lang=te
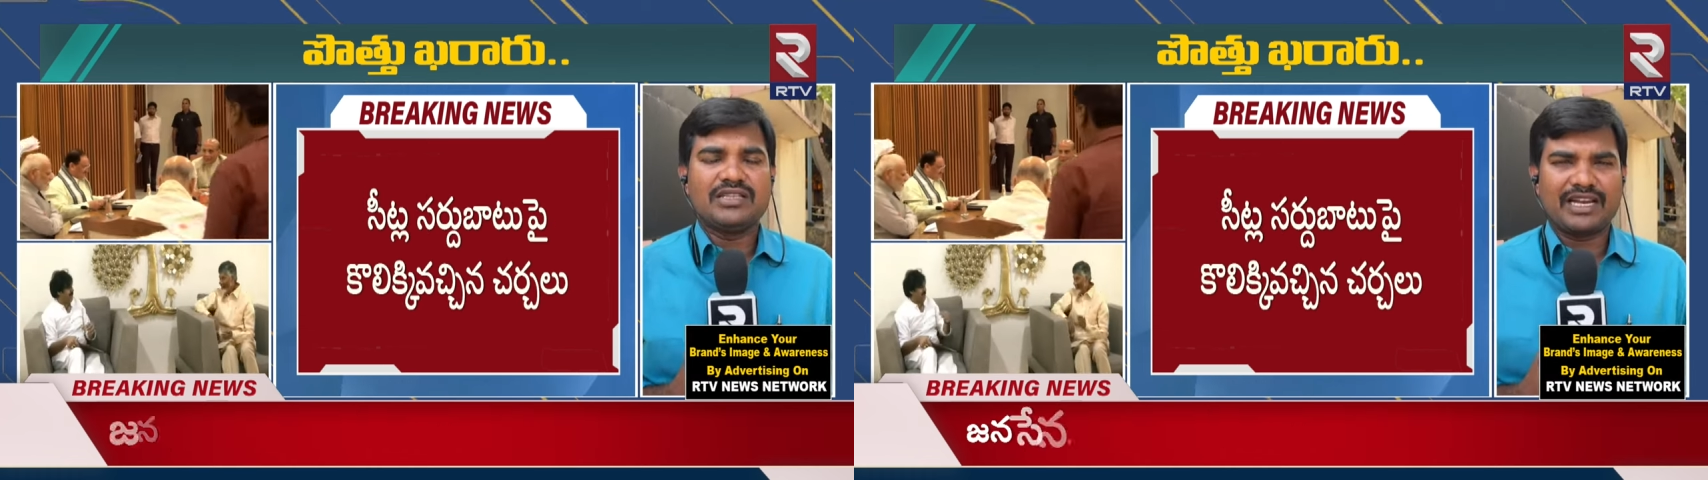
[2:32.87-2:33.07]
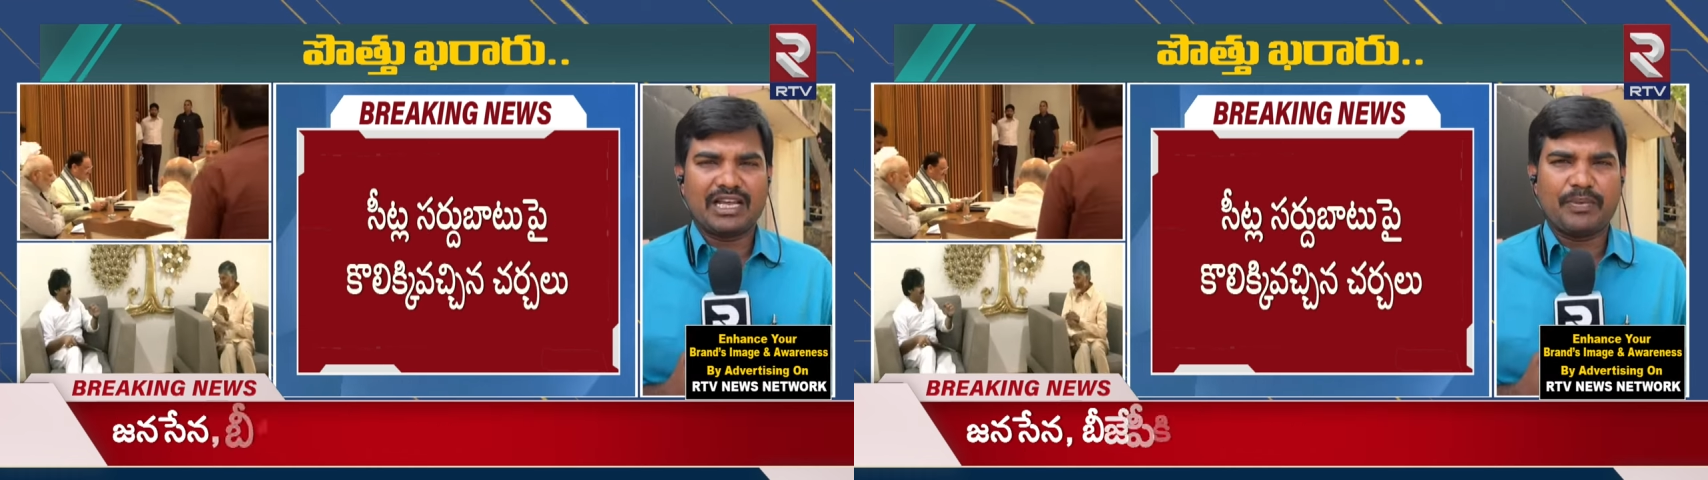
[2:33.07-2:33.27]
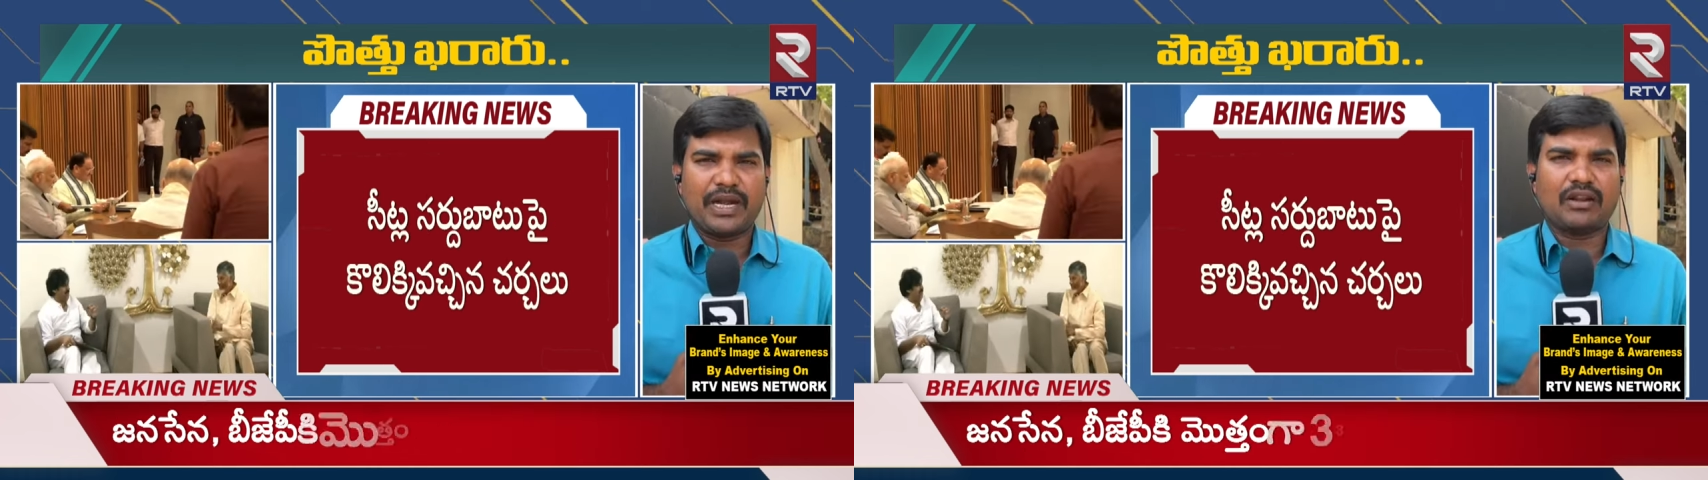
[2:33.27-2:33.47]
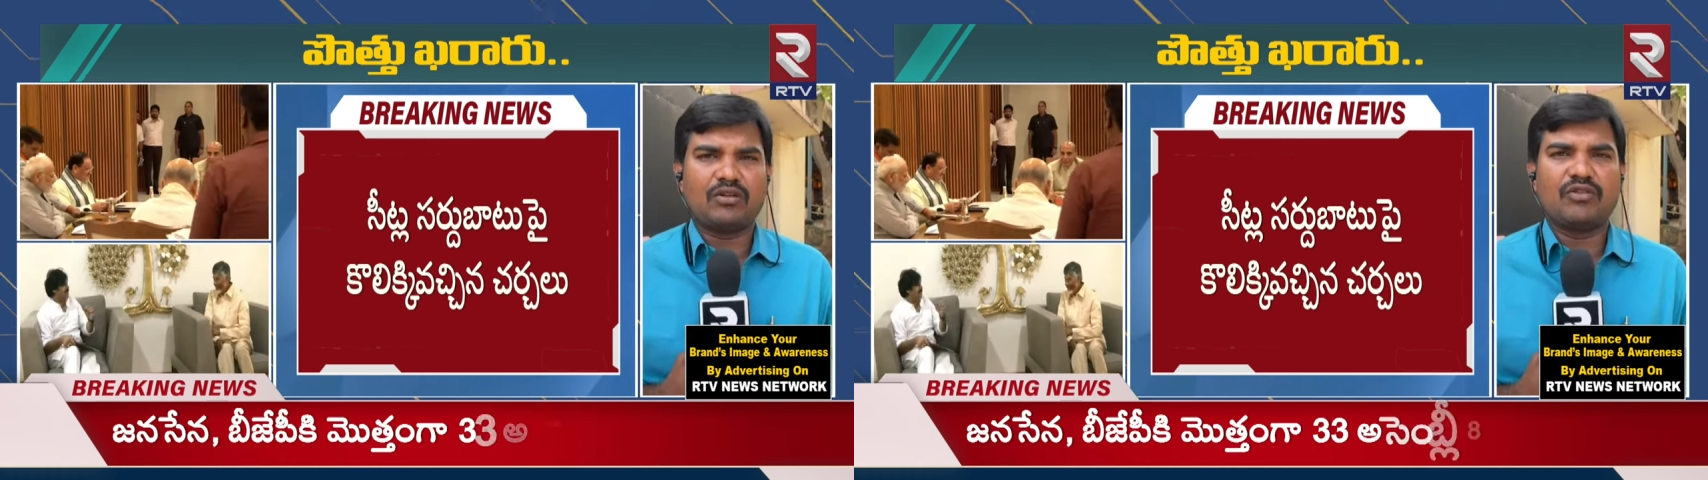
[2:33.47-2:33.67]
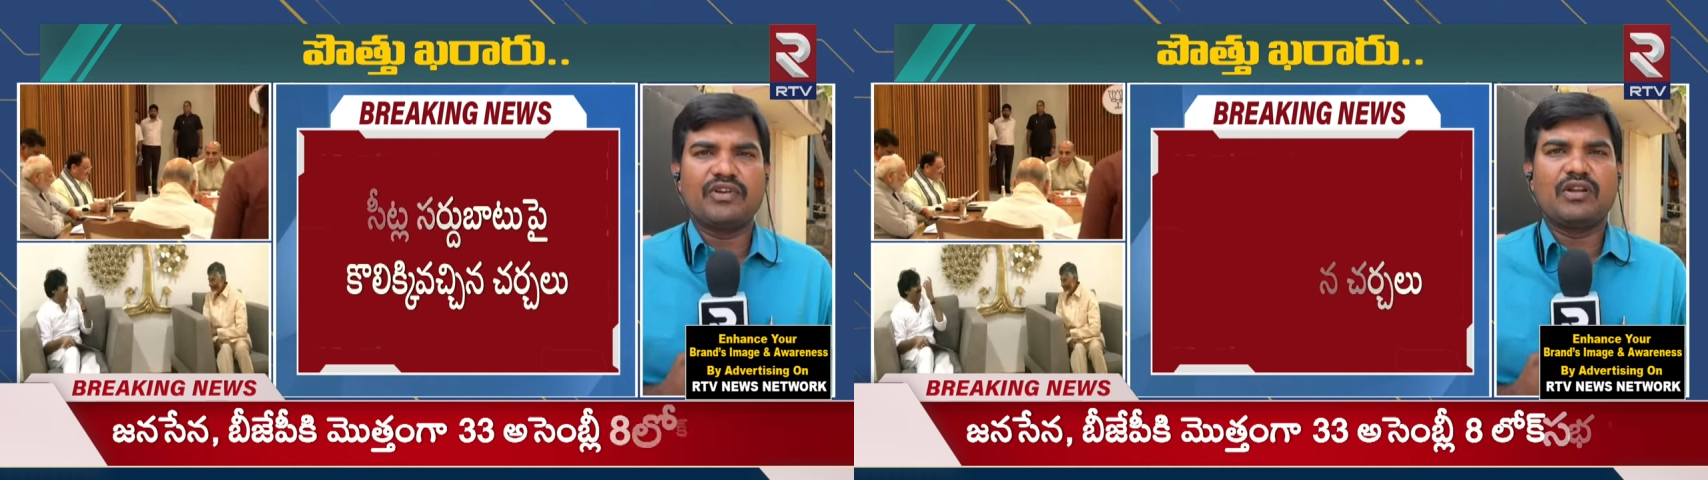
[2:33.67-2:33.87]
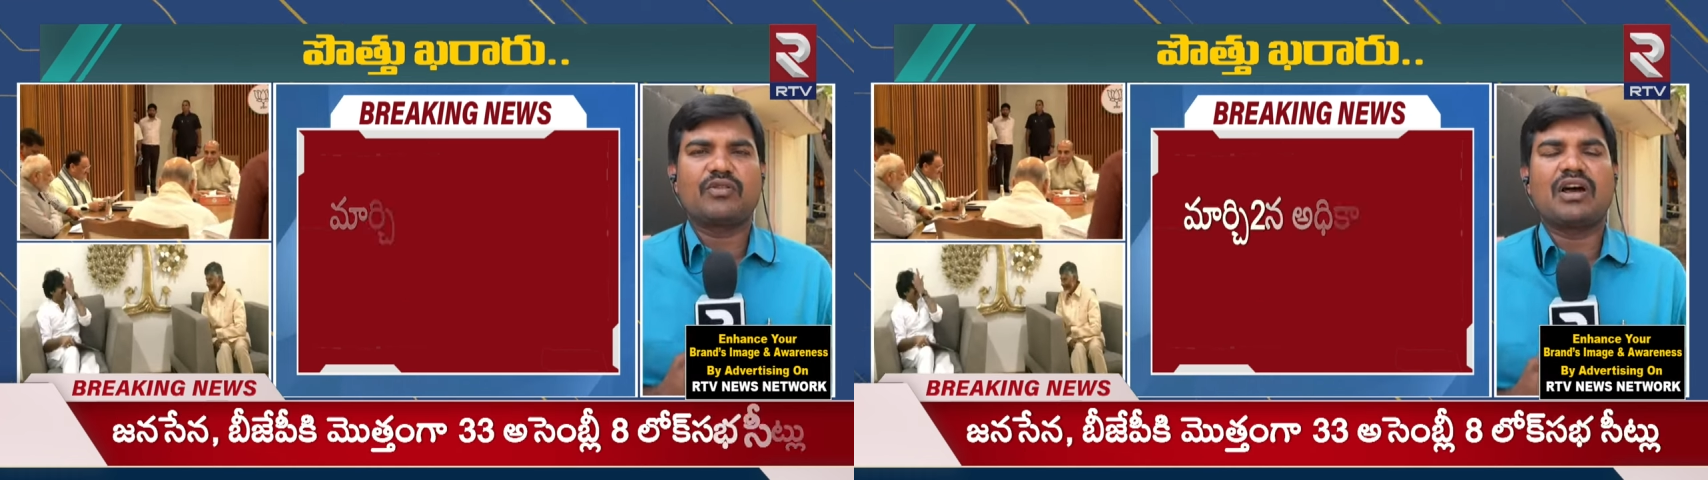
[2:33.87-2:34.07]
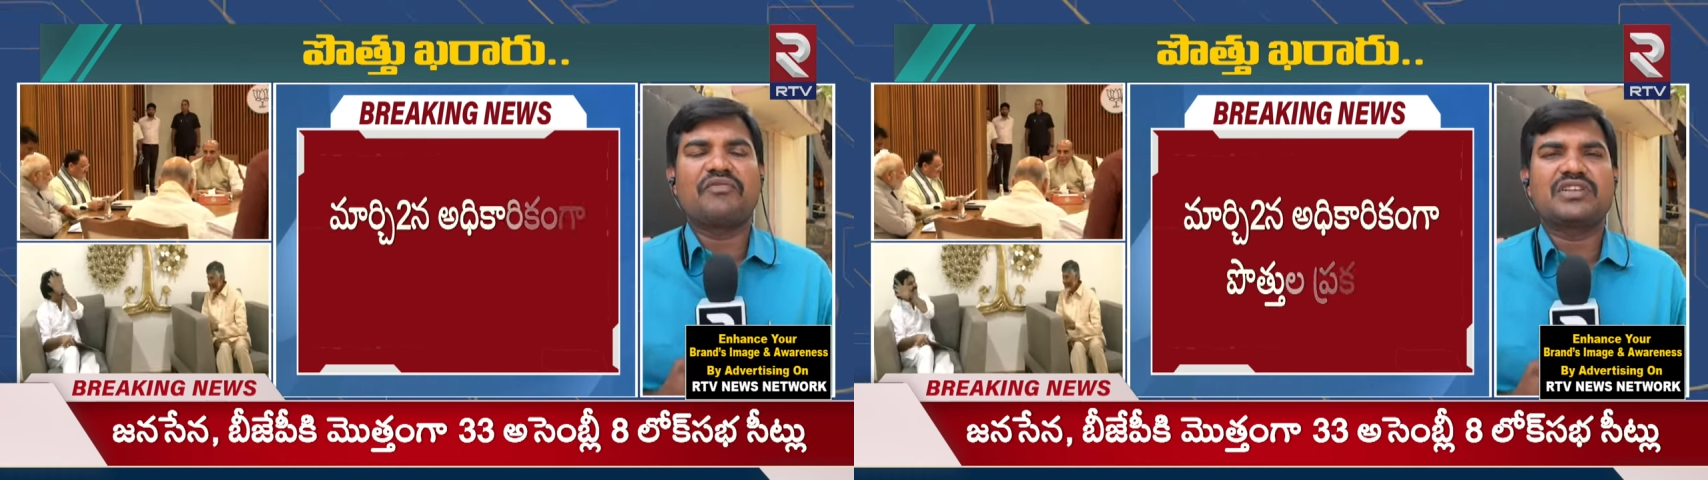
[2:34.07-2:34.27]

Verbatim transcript: జరిగే ప్రకటనలో వీళ్ళు కూడా